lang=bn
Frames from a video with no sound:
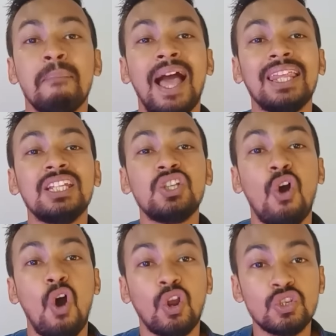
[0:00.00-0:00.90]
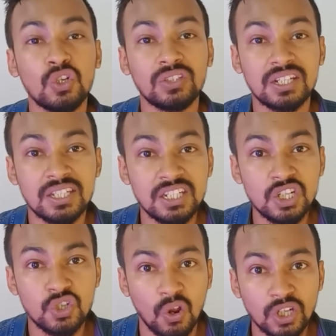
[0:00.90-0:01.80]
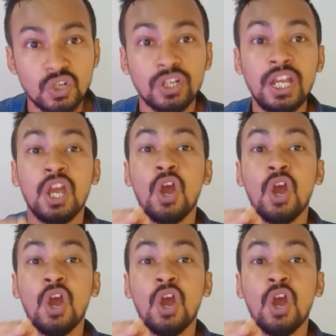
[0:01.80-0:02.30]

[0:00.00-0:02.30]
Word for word: বাংলাদেশে অরাজকতার সৃষ্টির সঙ্গে সঙ্গে